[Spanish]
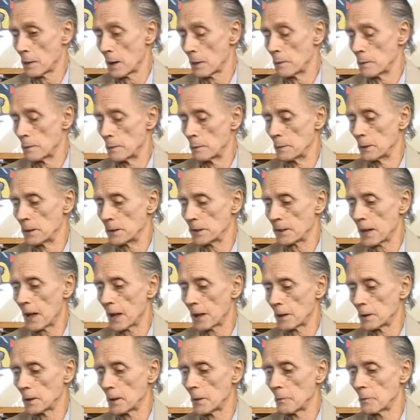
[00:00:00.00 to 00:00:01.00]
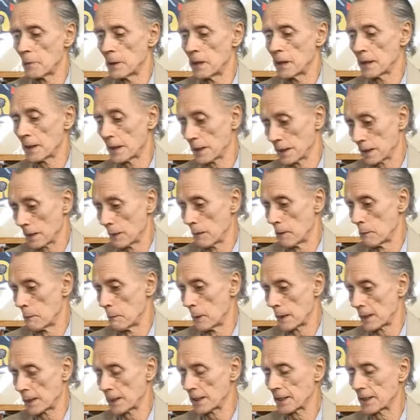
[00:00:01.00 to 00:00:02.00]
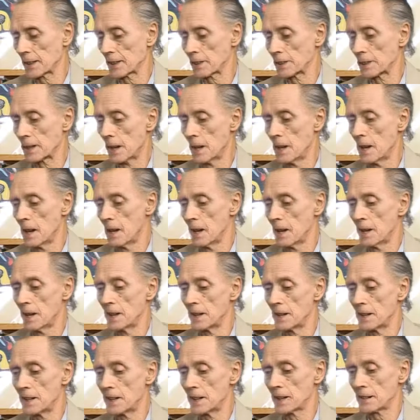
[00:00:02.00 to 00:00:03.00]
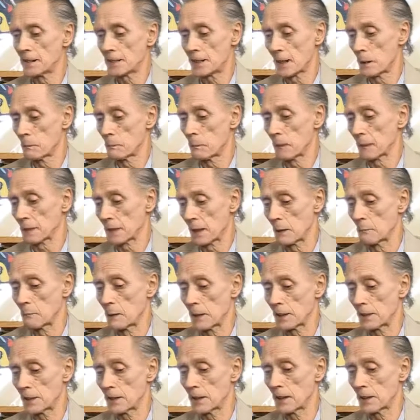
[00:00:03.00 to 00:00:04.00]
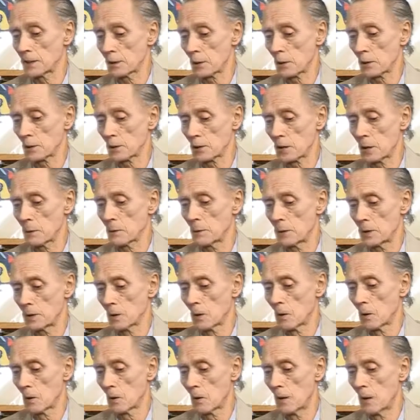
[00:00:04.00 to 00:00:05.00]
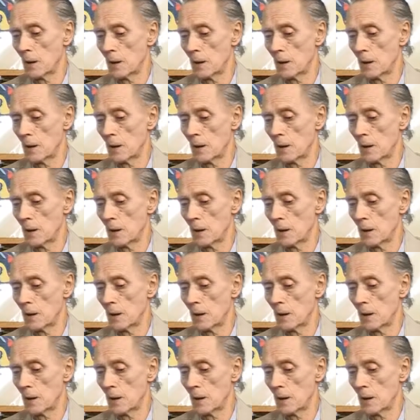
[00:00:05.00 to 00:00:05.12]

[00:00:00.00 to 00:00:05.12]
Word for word: me invitaron, que estaba en Madrid, y Estampa está en Madrid. Entonces vino